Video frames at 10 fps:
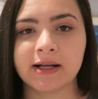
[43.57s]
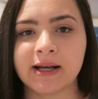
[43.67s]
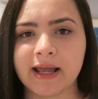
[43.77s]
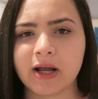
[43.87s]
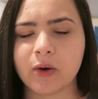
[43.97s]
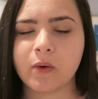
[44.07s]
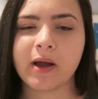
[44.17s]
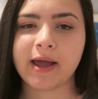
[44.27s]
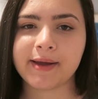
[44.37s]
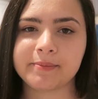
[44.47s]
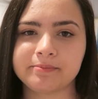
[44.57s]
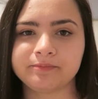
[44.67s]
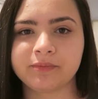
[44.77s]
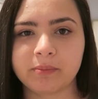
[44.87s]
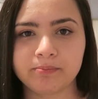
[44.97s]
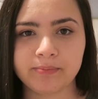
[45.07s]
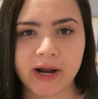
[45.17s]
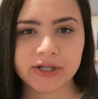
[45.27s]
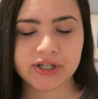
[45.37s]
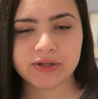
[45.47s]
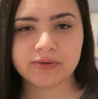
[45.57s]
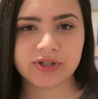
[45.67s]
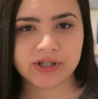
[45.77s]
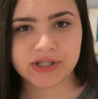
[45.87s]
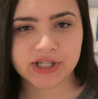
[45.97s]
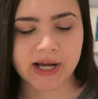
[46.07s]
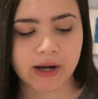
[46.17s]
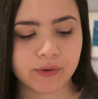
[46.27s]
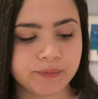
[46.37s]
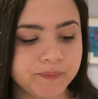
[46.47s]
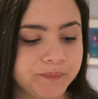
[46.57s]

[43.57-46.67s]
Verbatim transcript: Glencoe é pertinho de Chicago.